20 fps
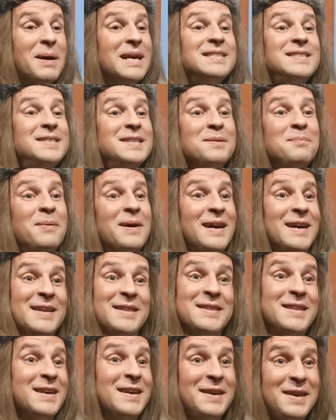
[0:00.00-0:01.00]
Спасибо,
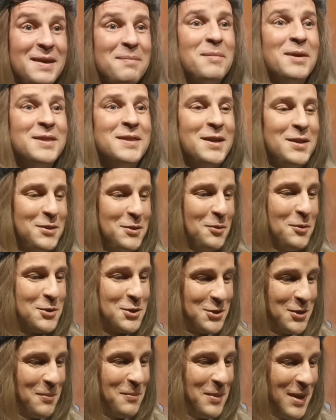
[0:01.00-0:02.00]
это именно
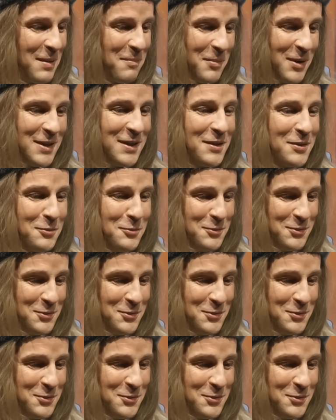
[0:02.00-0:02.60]
то, что мне было